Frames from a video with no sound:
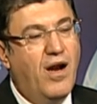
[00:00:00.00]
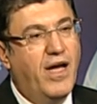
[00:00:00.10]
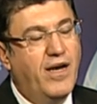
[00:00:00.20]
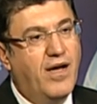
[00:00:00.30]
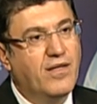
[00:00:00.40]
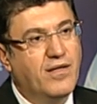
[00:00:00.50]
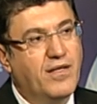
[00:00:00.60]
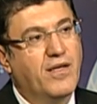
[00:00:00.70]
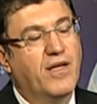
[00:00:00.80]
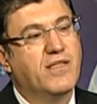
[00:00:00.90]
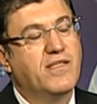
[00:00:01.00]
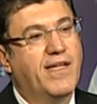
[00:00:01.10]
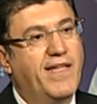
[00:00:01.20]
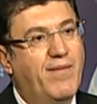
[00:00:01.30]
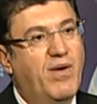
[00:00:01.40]
لان حضرتك
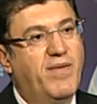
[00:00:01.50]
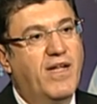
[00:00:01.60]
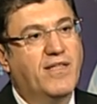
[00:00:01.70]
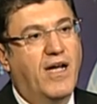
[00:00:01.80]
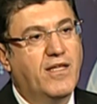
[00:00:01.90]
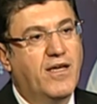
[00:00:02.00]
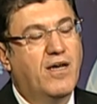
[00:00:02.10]
استخدام البنيه التحتيه